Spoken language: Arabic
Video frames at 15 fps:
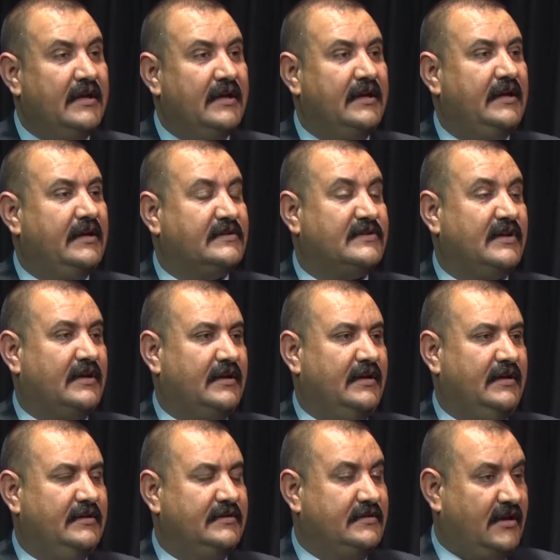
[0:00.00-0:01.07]
هي
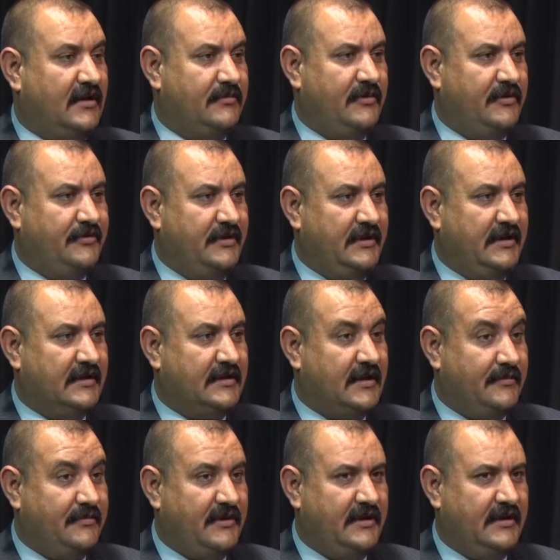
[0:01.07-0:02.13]
صرح تربوي
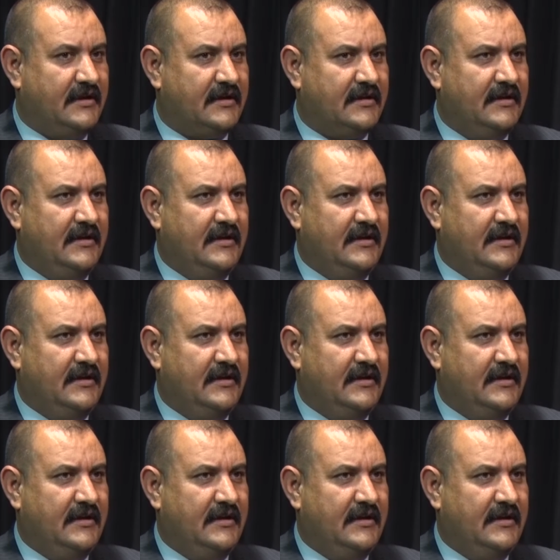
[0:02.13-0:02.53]
كبير